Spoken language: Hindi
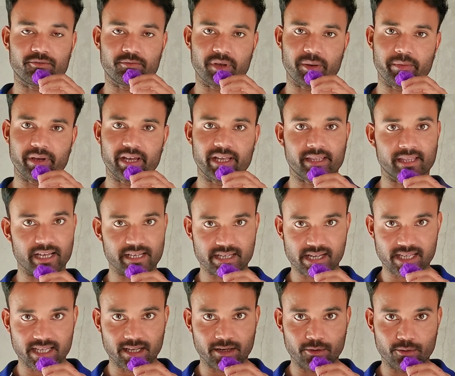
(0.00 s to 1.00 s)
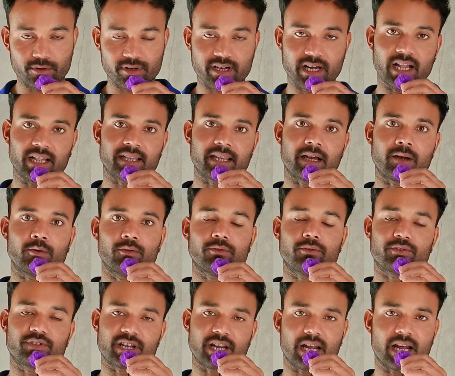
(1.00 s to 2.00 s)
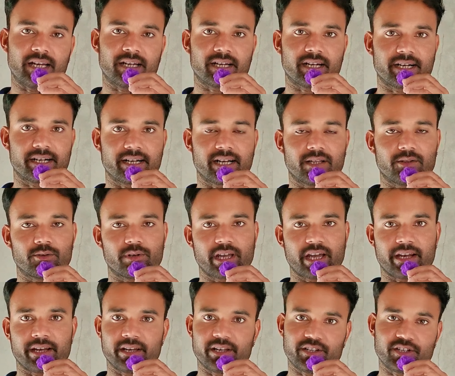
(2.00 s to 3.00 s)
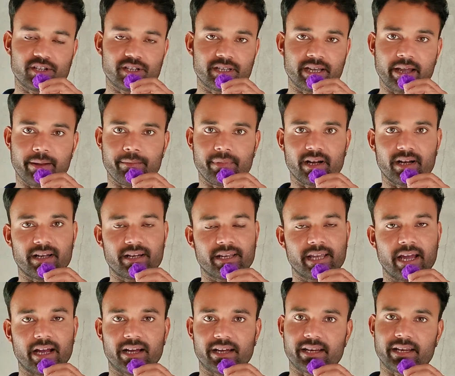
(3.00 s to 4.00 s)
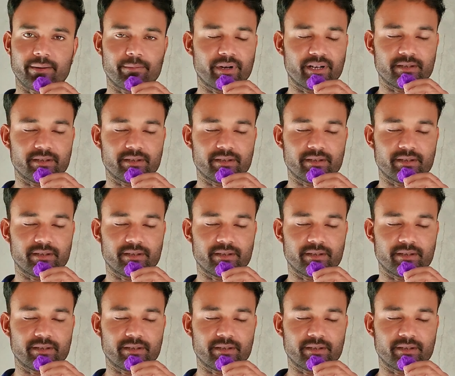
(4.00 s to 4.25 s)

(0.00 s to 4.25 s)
उसमें मैं इतना ज़्यादा लोड डालता हूँ तो चलान कटना तो यार निश्चित है मगर क्या करें